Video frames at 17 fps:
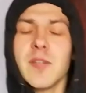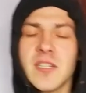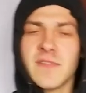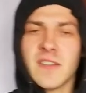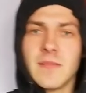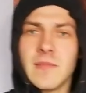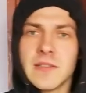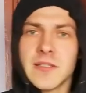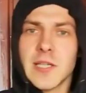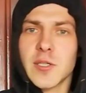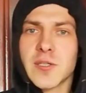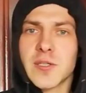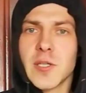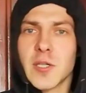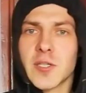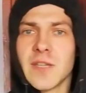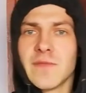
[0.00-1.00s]
Napiszcie w komentarzu,
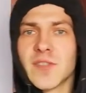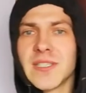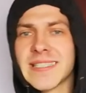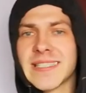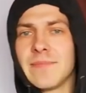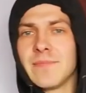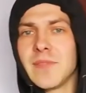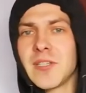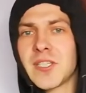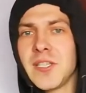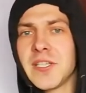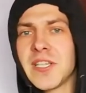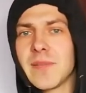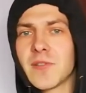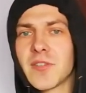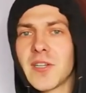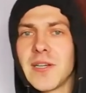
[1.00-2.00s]
co o tym wszystkim
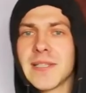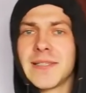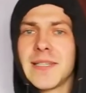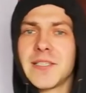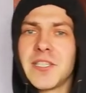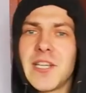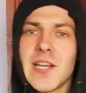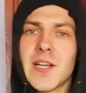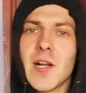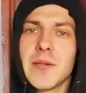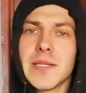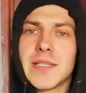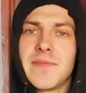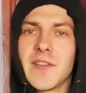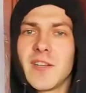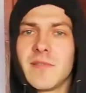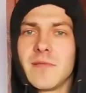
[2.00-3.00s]
myślicie, bo to jest na dzisiaj
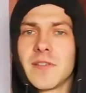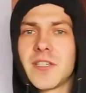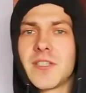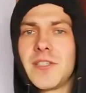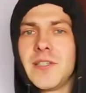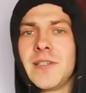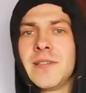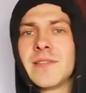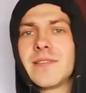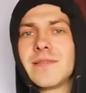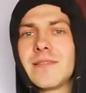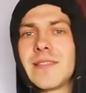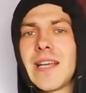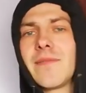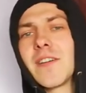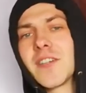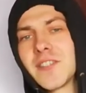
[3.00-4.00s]
koniec wiadomości,
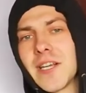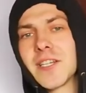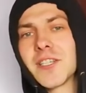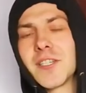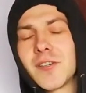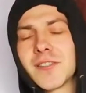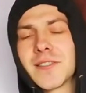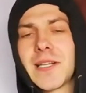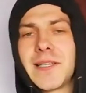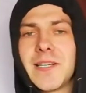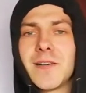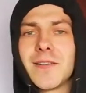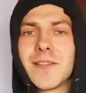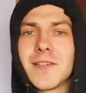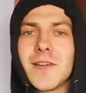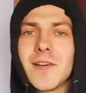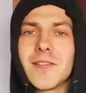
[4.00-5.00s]
najważniejszych
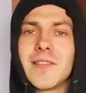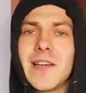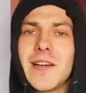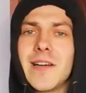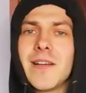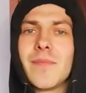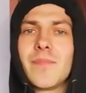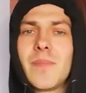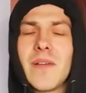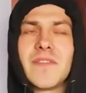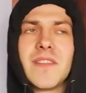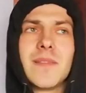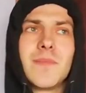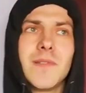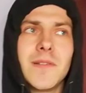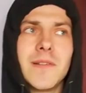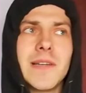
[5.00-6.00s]
ostatniego tygodnia.
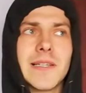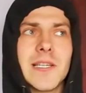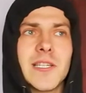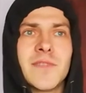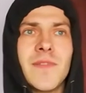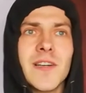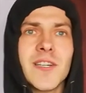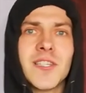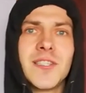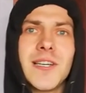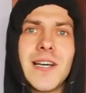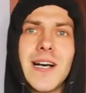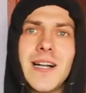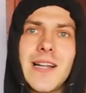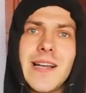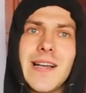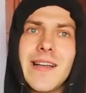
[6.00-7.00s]
Pewnie były jakieś ważne,
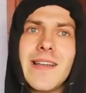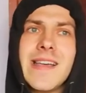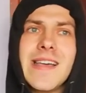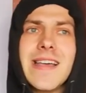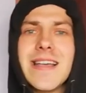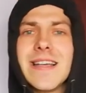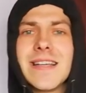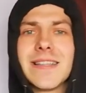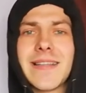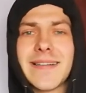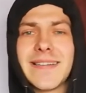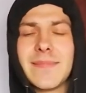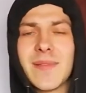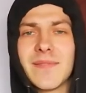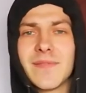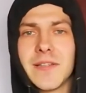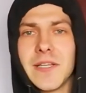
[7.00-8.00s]
ale tak
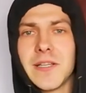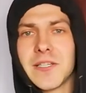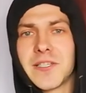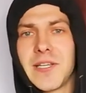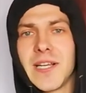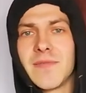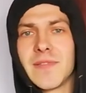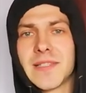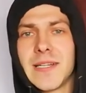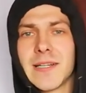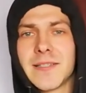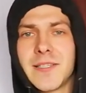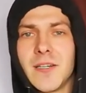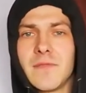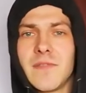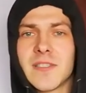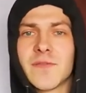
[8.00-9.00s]
naprawdę nie da się ich
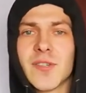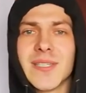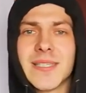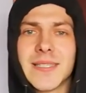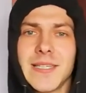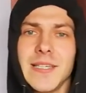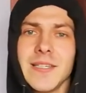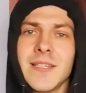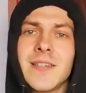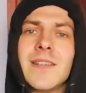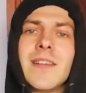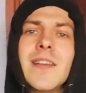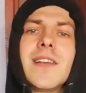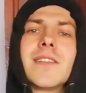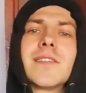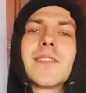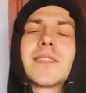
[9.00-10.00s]
wyselekcjonować wszystkich.
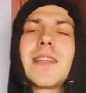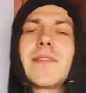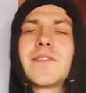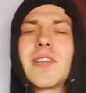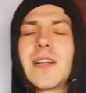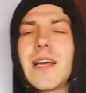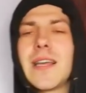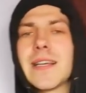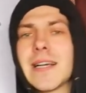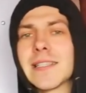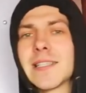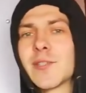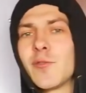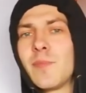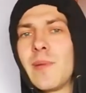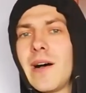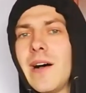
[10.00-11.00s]
Zostawcie lajka,
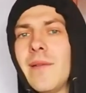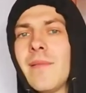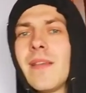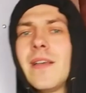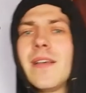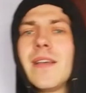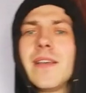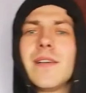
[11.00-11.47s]
suba.